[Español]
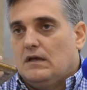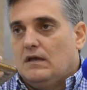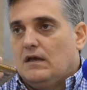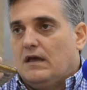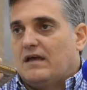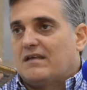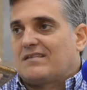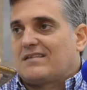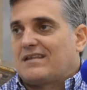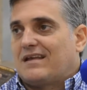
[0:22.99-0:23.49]

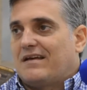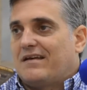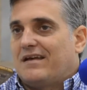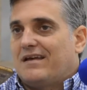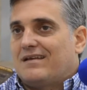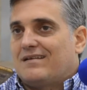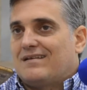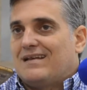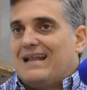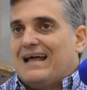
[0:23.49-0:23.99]
Esta
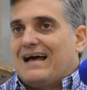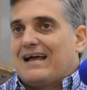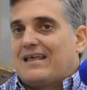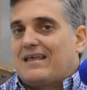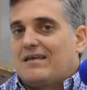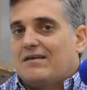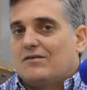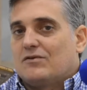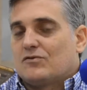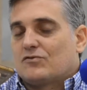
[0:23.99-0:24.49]
es la
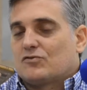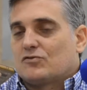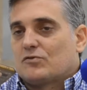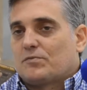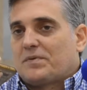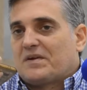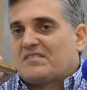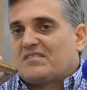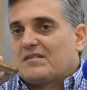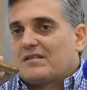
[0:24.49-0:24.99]
que nosotros
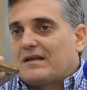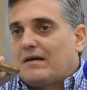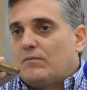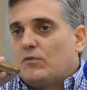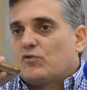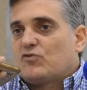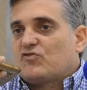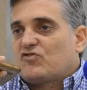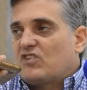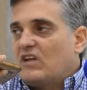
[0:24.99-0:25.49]

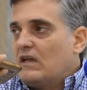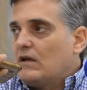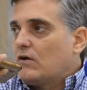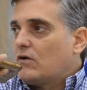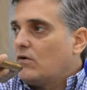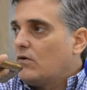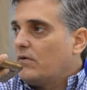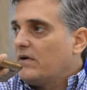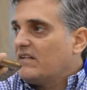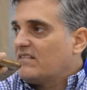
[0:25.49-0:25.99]
presentamos
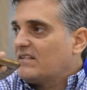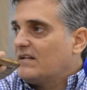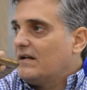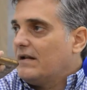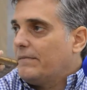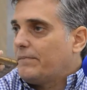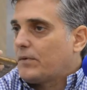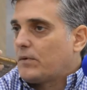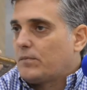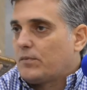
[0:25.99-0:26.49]
cinco veces la
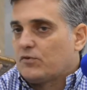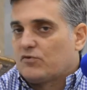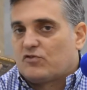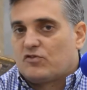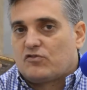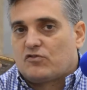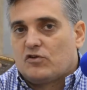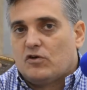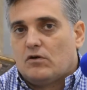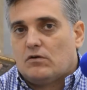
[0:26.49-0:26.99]

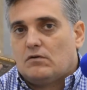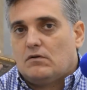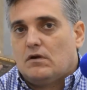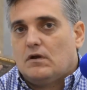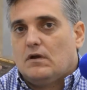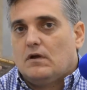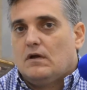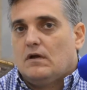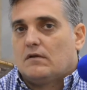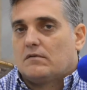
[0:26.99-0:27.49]
proposición
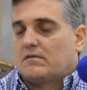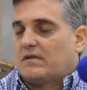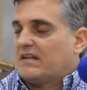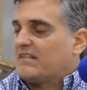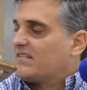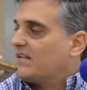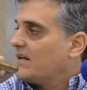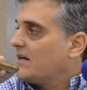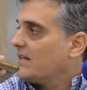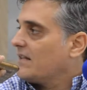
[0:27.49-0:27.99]
tras
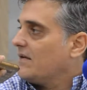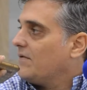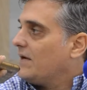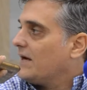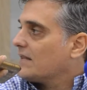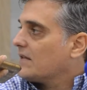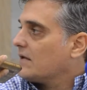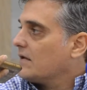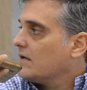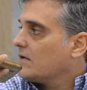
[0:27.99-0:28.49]
hacer el
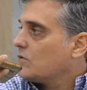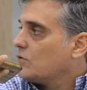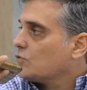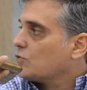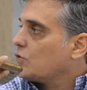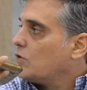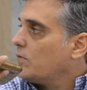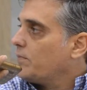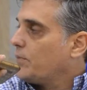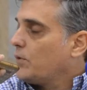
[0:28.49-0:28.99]
debate de
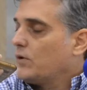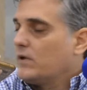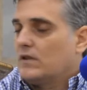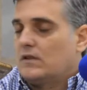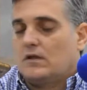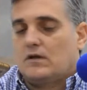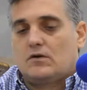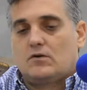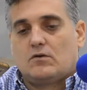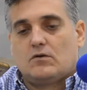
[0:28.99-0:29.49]
control
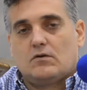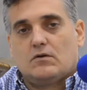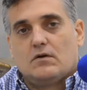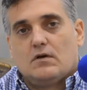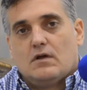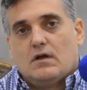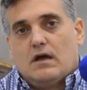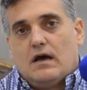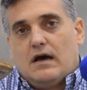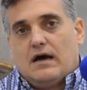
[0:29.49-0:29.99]
político
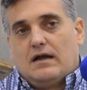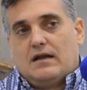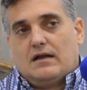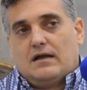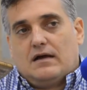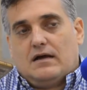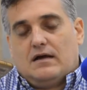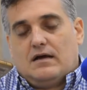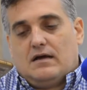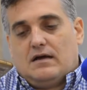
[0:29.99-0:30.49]
a
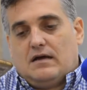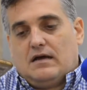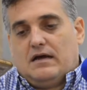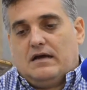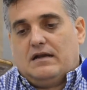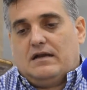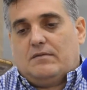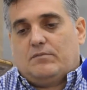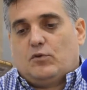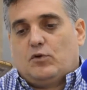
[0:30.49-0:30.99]
la, a
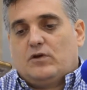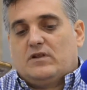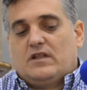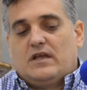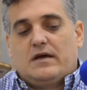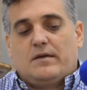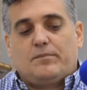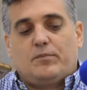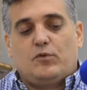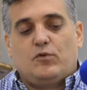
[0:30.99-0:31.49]
la
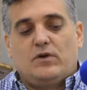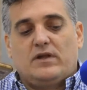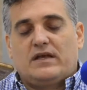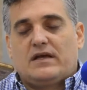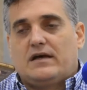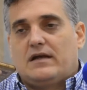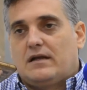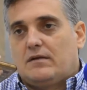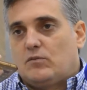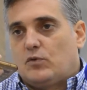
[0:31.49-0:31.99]
política pública
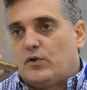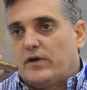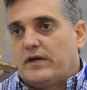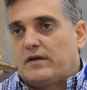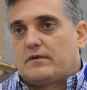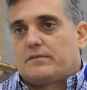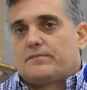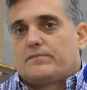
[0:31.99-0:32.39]
de la mujer.